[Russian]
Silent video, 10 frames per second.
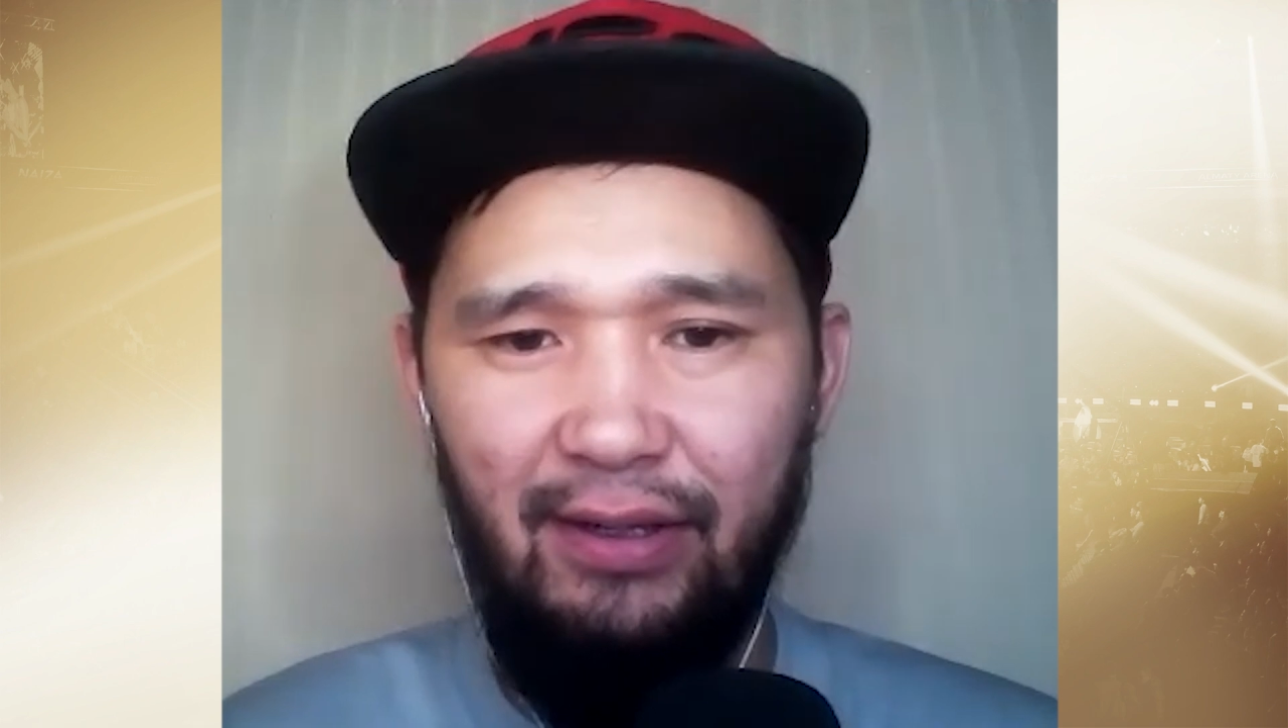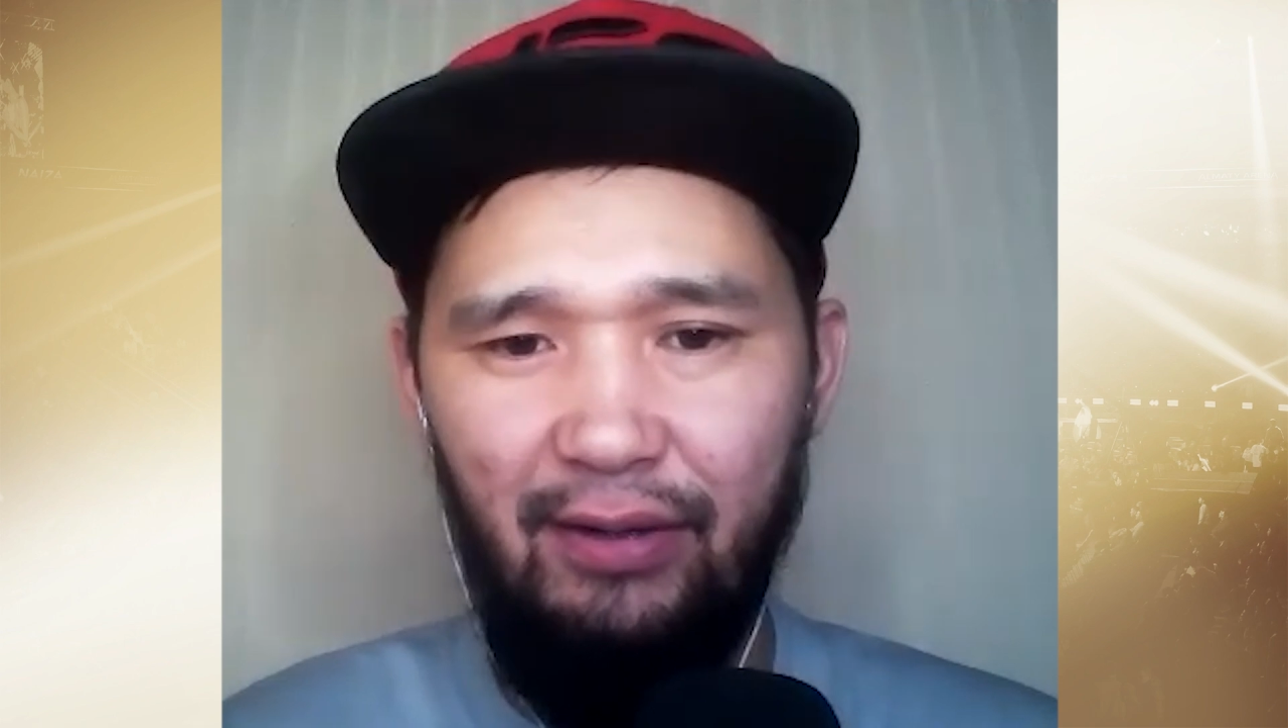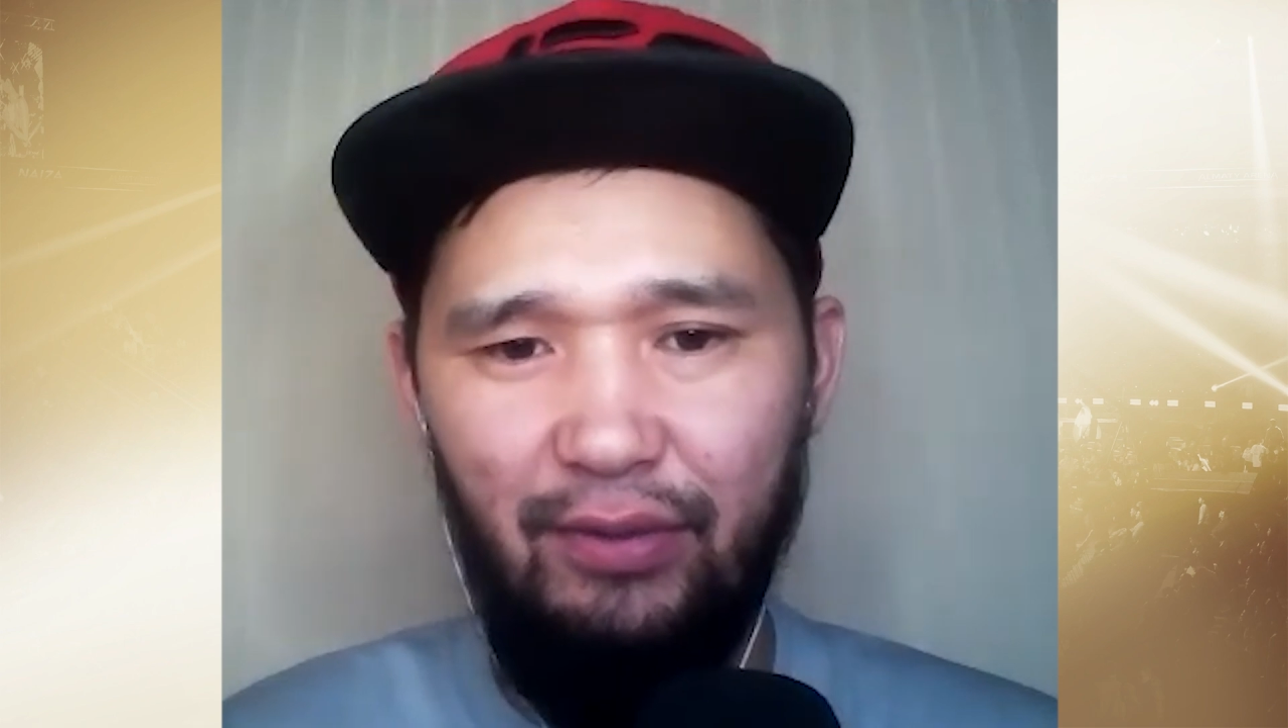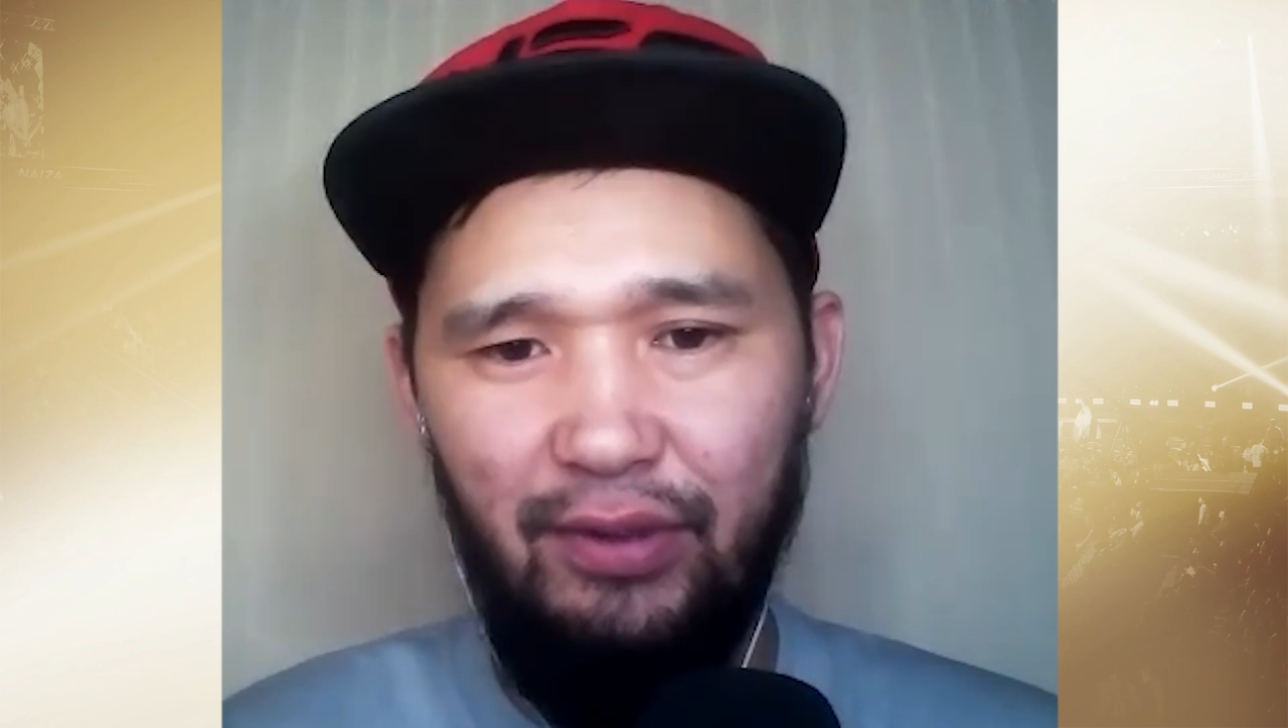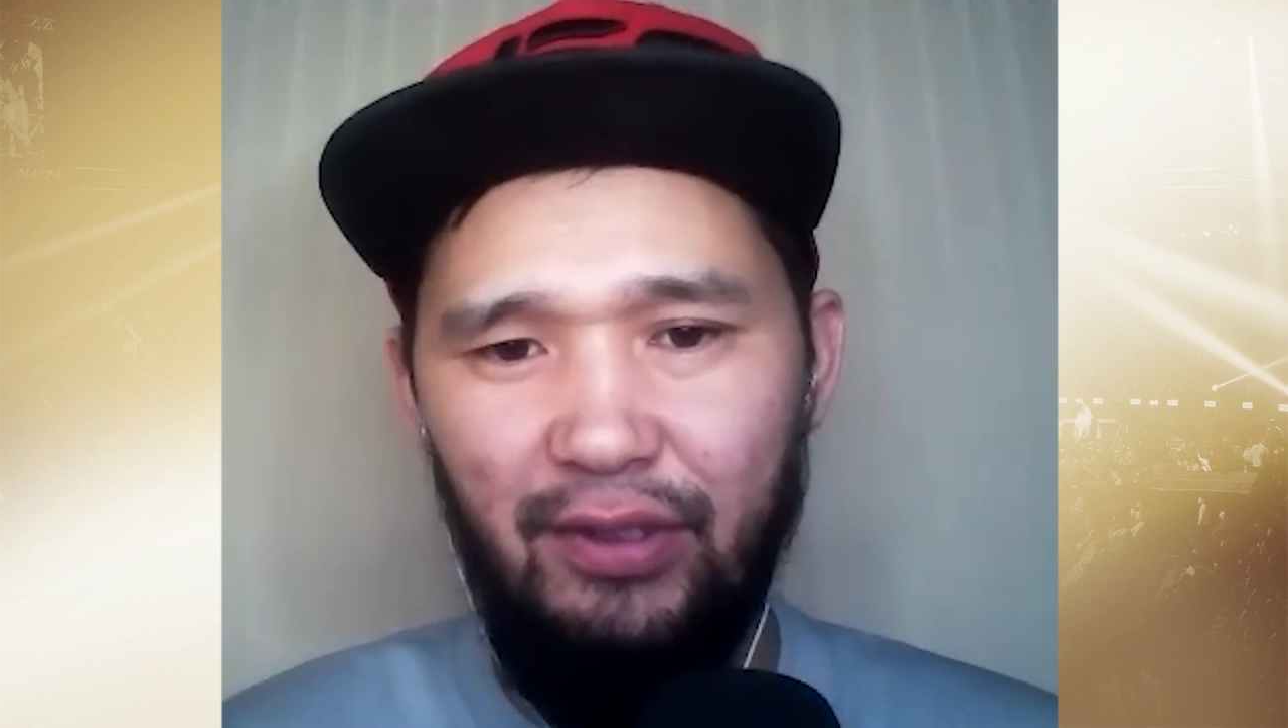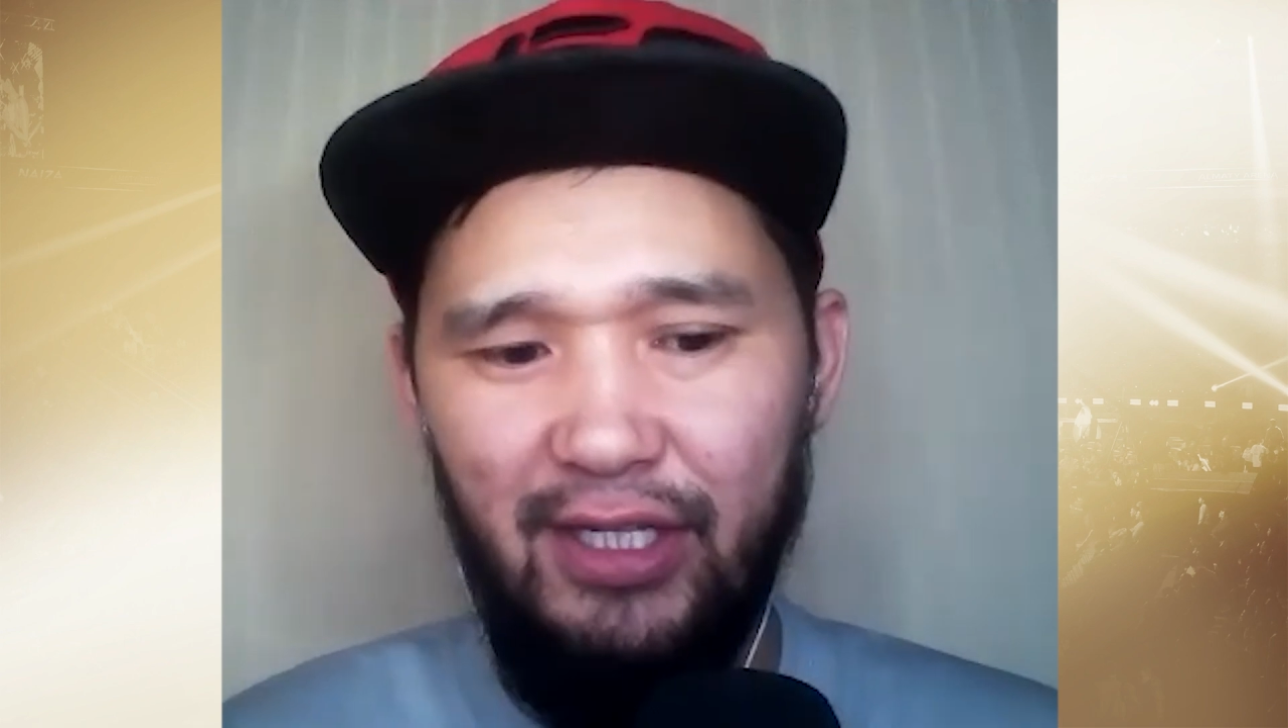А вот